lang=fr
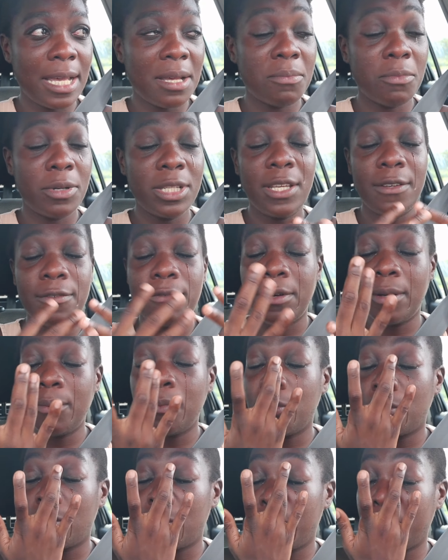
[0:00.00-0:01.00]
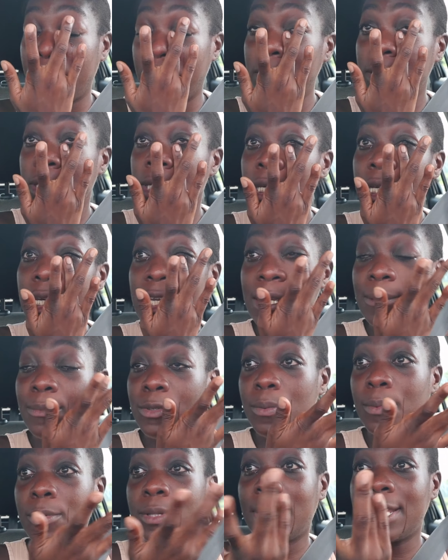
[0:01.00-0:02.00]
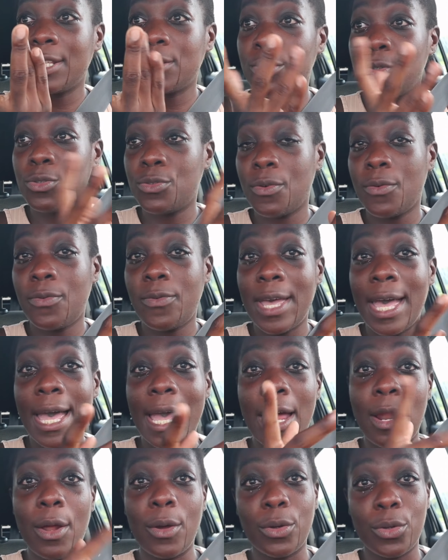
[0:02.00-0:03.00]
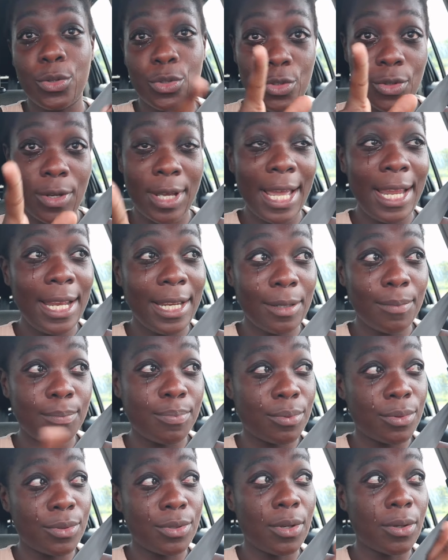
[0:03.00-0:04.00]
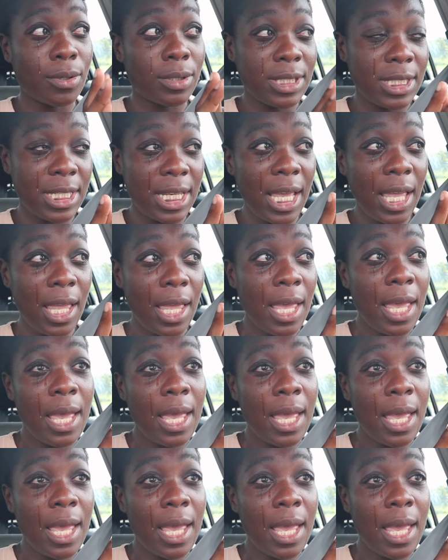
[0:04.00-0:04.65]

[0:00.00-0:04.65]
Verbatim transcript: Moi, des fois, mon copain, il me demande qu'est-ce que tu veux faire, alors que je râle hein, pour sortir.